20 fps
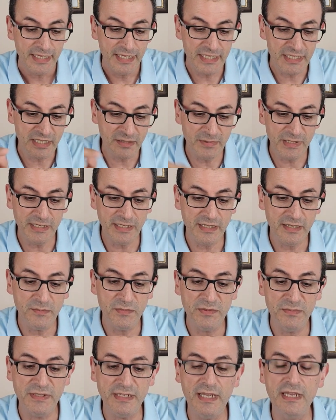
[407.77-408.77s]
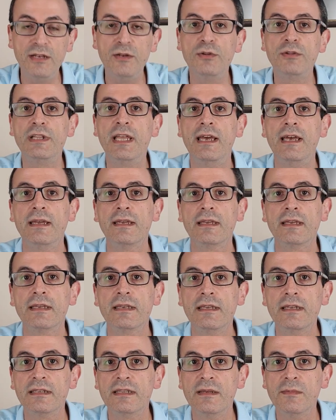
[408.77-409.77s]
2021 Eylül'de
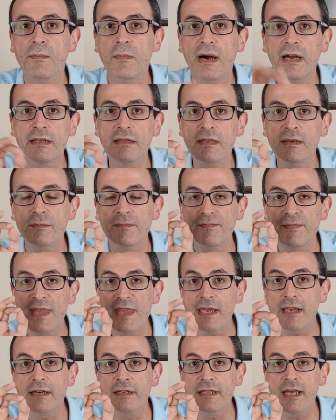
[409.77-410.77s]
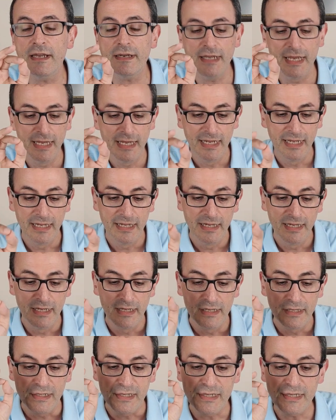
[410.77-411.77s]
girdim baktım ne kadar?
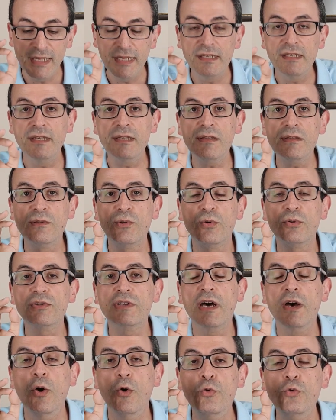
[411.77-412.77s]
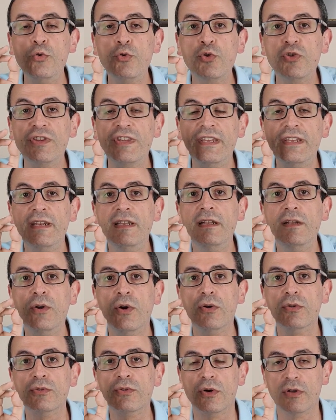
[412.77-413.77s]
8.3
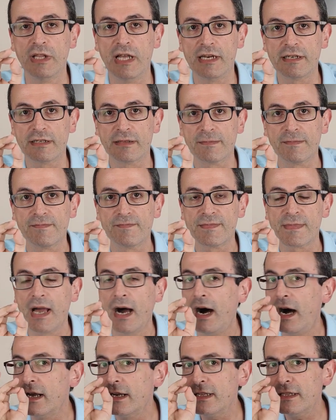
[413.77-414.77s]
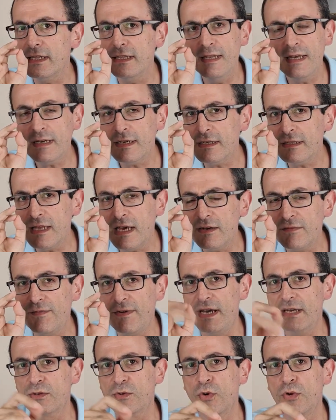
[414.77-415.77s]
trilyon dolar. Arada ne kadar
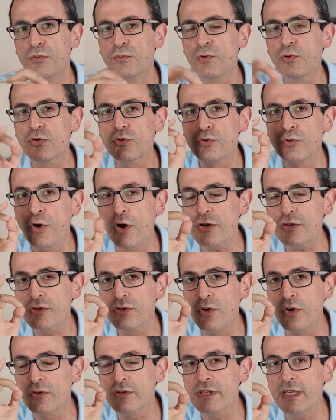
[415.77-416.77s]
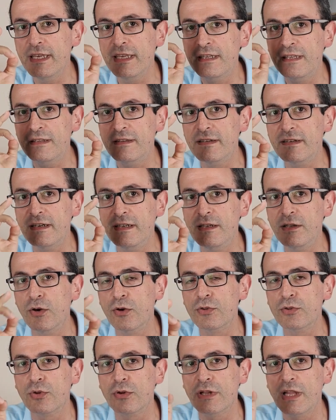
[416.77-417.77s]
fark olmuş? 4.2
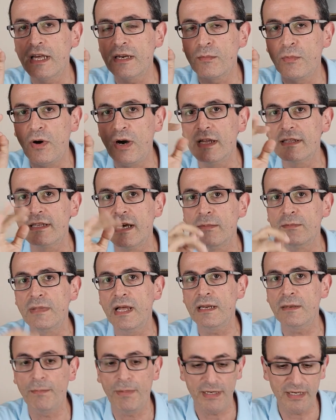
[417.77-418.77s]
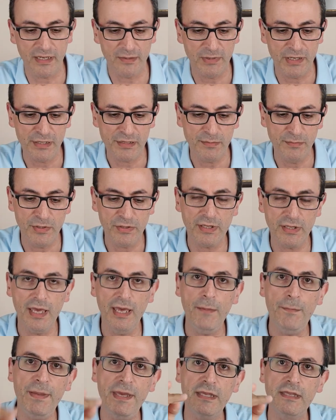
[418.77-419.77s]
trilyon dolar bu adamlar para basmış.
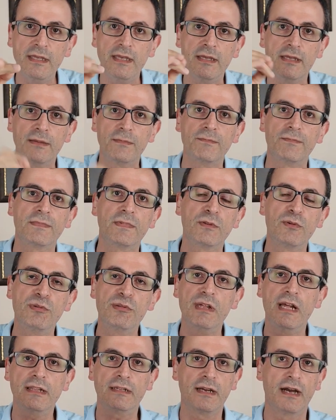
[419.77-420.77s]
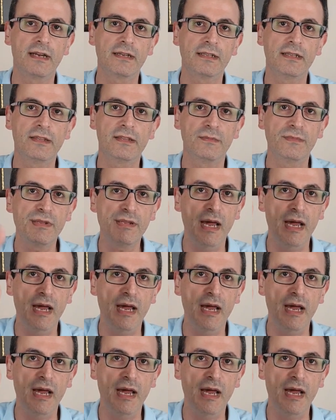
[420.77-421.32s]
E peki güzel kardeşim